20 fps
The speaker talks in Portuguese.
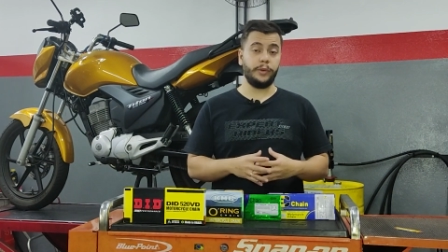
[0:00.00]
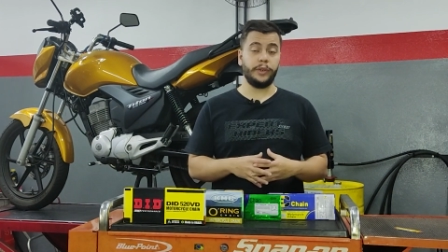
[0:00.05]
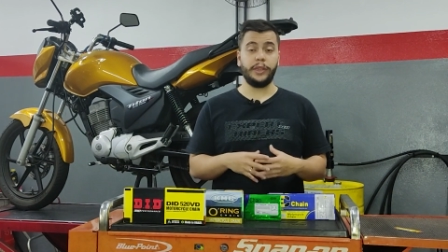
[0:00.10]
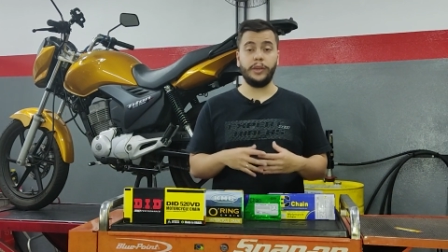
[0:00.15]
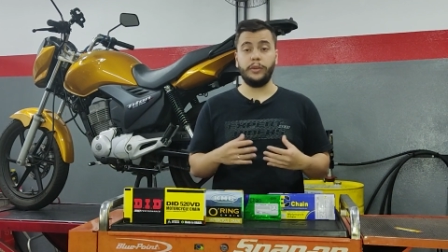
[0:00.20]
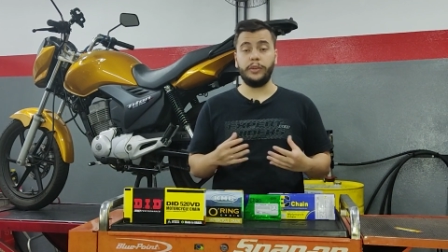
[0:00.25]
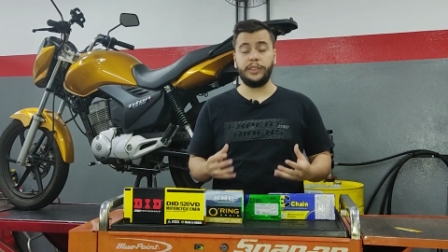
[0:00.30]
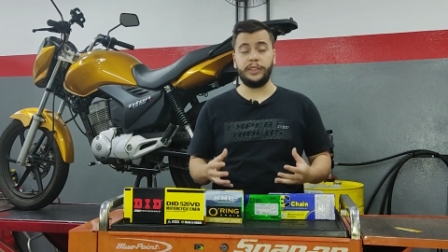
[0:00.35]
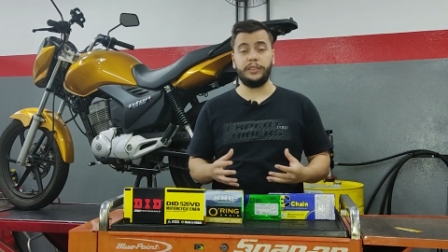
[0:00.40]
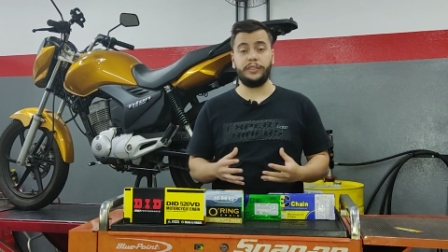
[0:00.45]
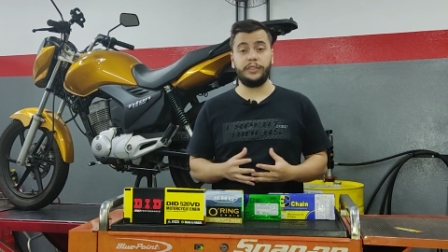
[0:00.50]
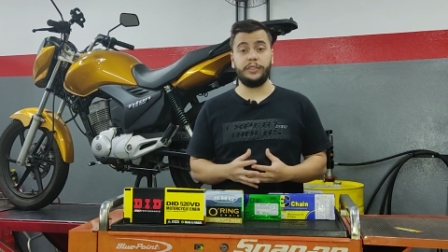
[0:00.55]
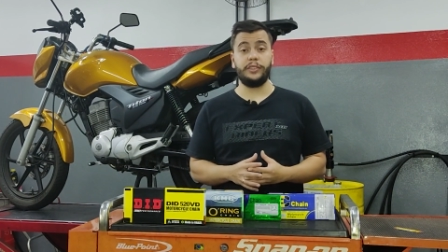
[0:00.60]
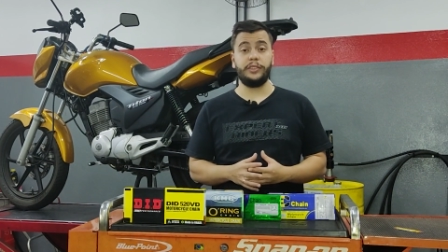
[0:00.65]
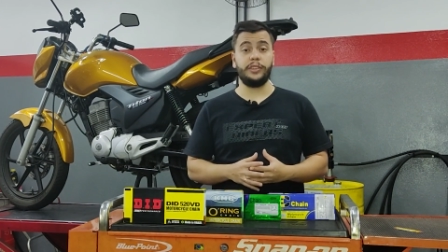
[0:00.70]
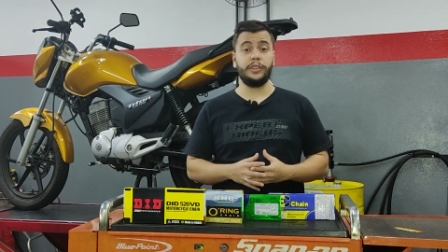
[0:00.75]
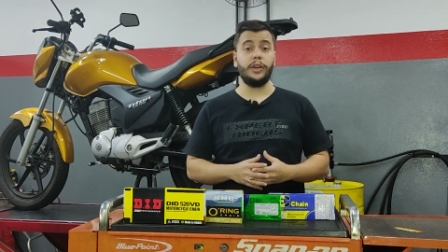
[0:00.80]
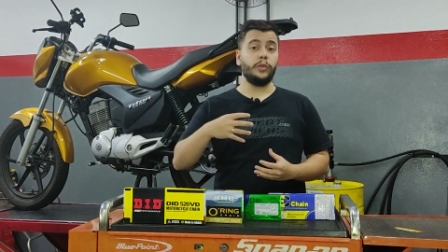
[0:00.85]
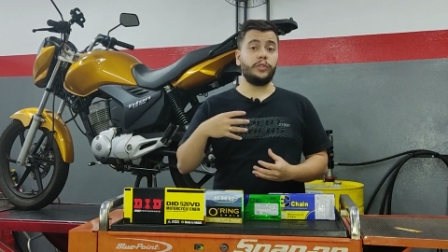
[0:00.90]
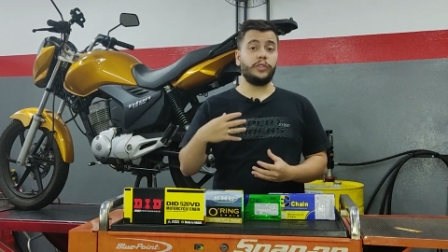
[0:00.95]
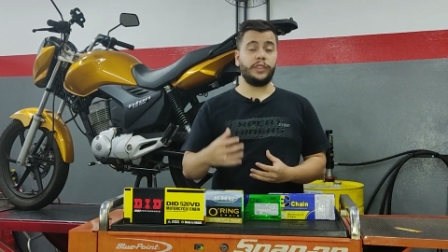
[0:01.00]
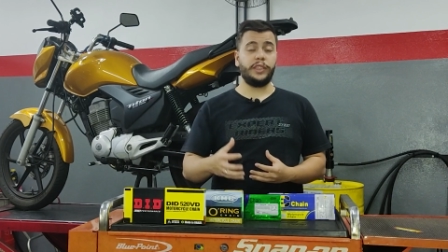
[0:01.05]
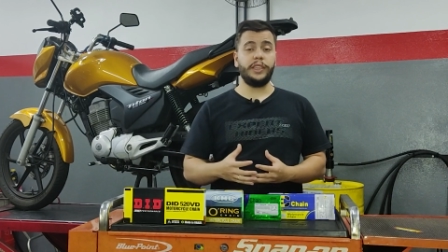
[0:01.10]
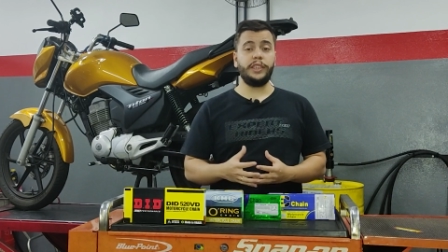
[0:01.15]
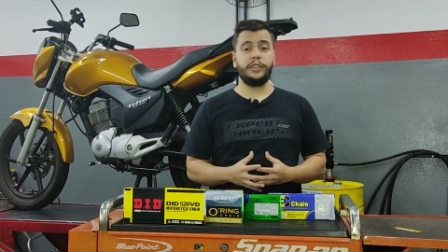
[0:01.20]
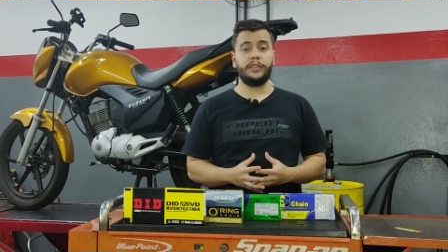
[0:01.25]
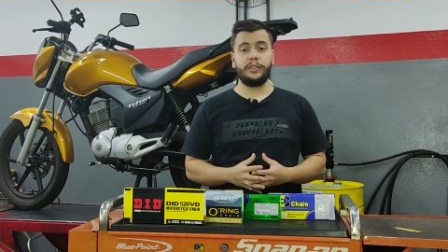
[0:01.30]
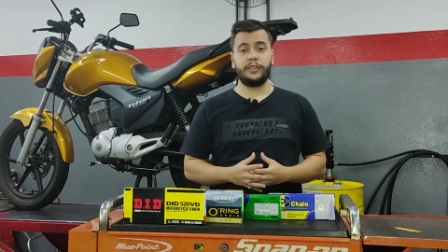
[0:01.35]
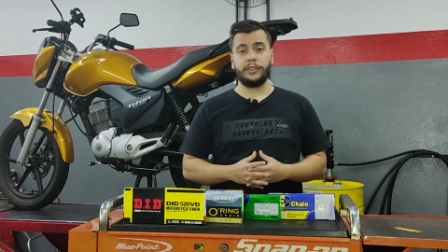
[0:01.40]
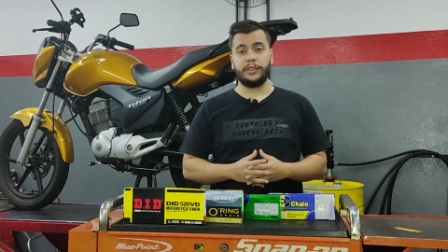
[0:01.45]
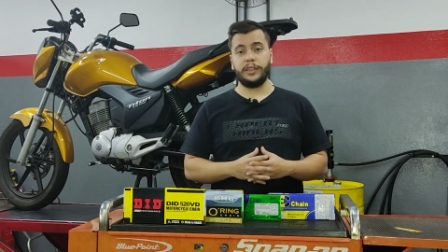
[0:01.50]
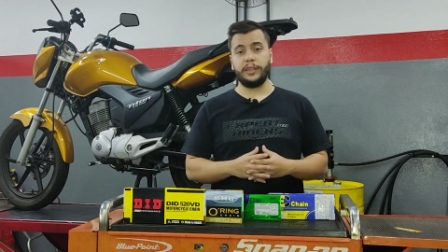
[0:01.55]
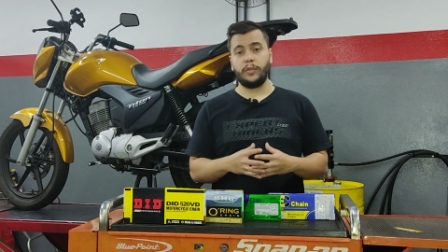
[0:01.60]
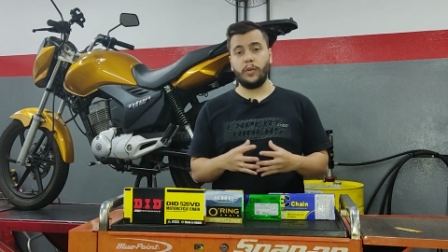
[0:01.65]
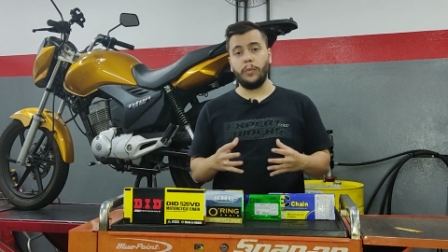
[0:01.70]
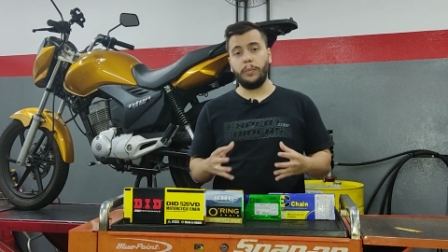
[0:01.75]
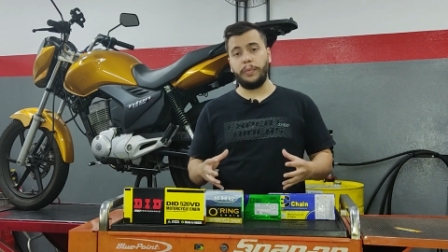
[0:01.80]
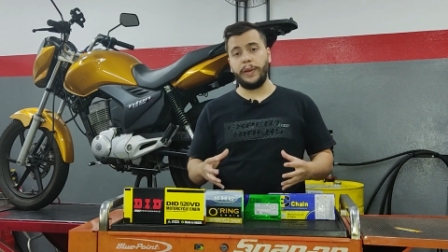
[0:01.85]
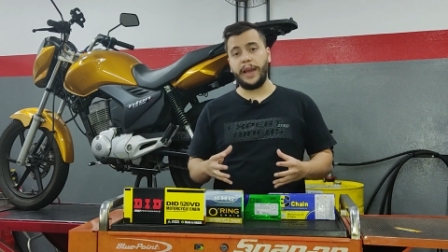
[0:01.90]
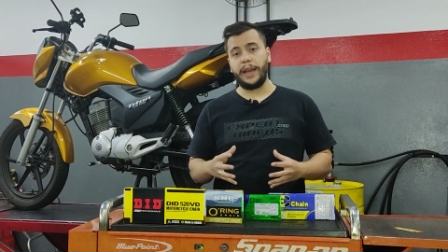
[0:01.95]
porque hoje existe os kits
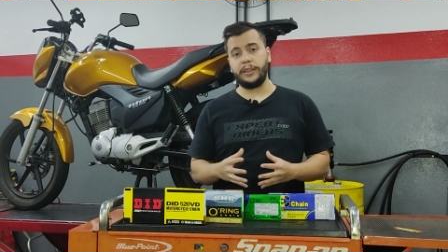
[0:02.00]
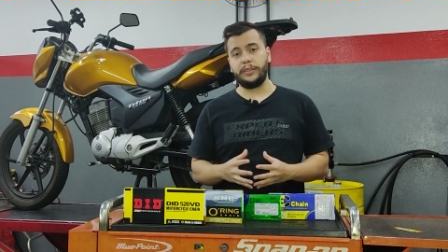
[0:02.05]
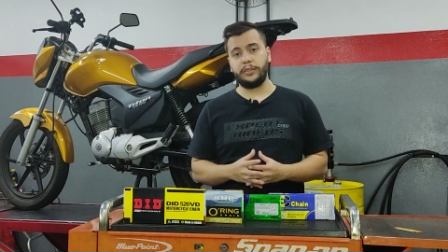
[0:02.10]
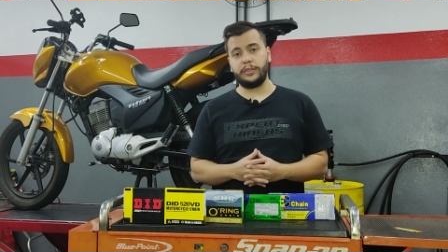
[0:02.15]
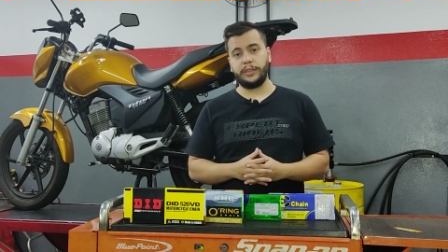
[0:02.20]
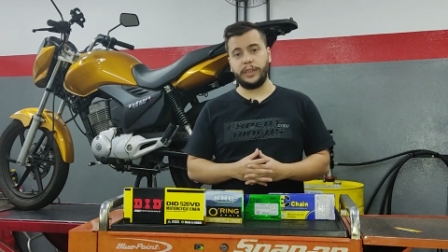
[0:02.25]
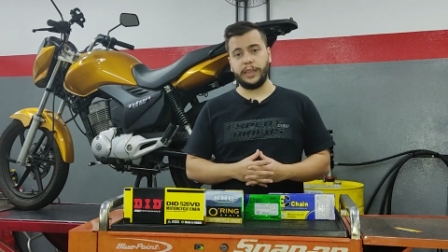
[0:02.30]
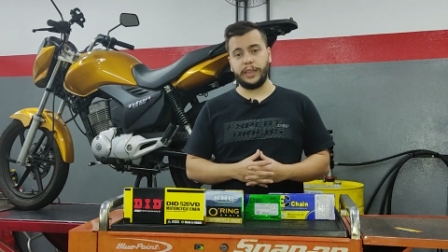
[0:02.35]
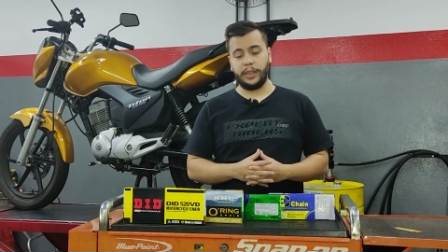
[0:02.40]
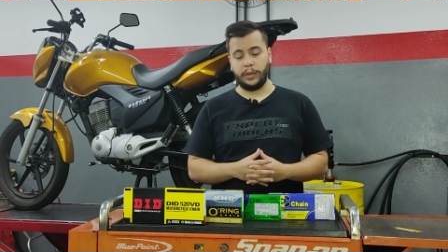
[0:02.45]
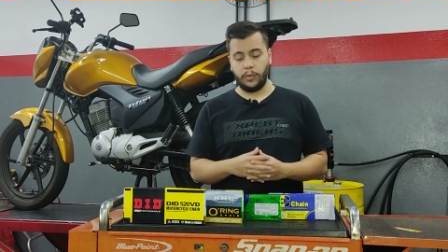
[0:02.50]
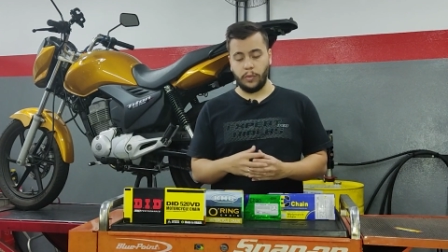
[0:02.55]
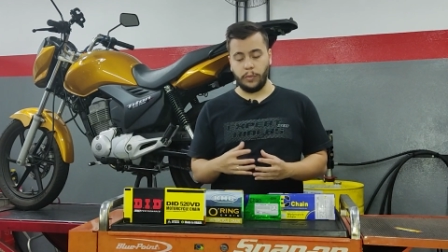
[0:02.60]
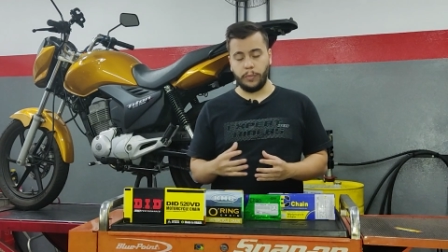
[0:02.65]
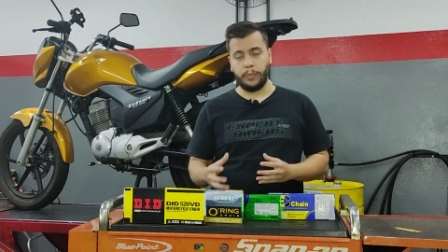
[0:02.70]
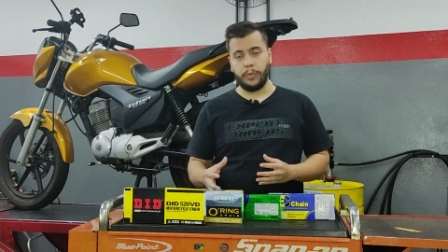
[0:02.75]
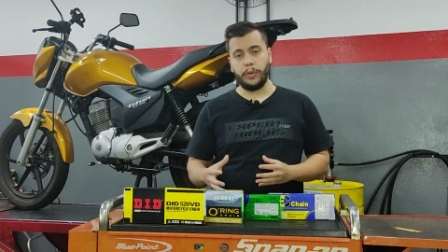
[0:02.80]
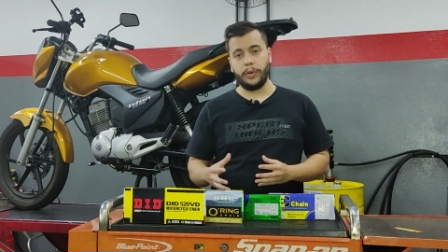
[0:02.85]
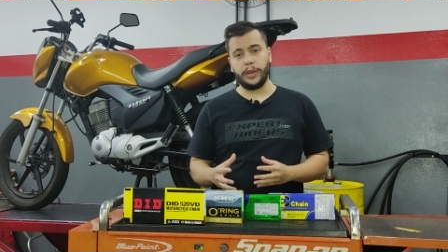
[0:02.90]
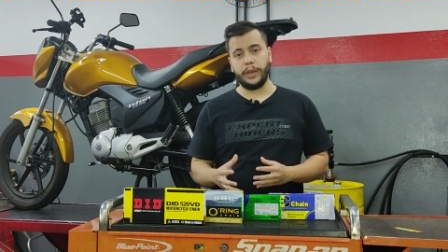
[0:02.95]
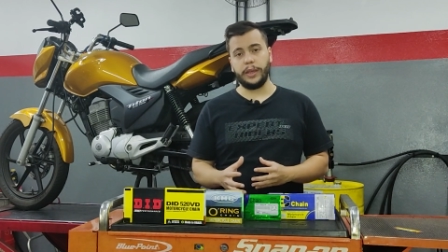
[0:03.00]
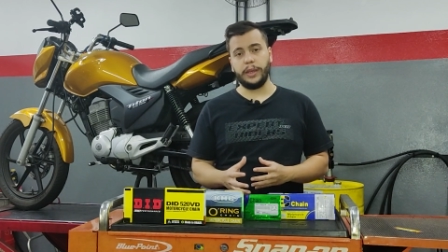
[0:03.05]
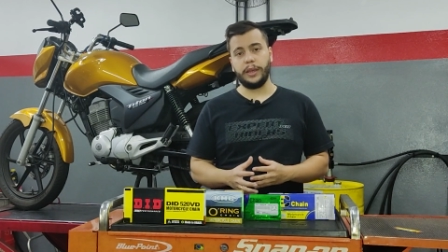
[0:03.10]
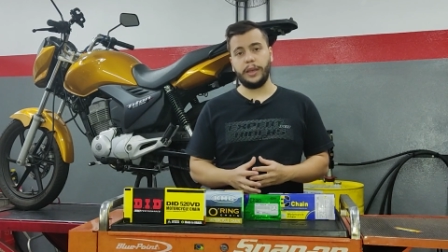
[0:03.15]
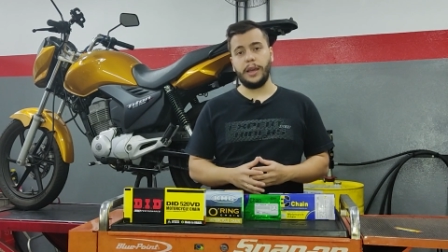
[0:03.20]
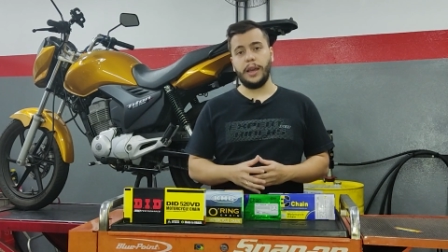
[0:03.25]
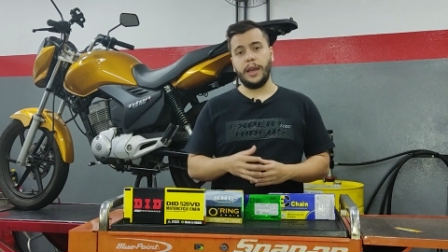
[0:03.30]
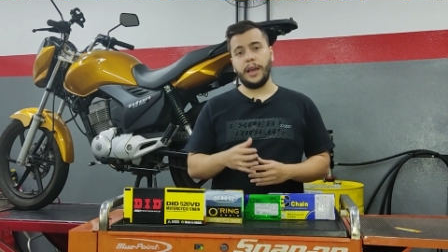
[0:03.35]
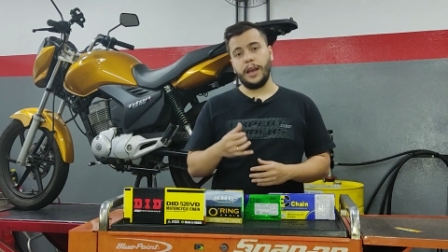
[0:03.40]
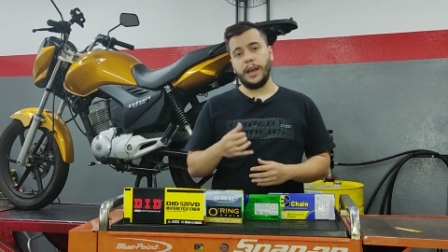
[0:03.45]
completos, né, que compõem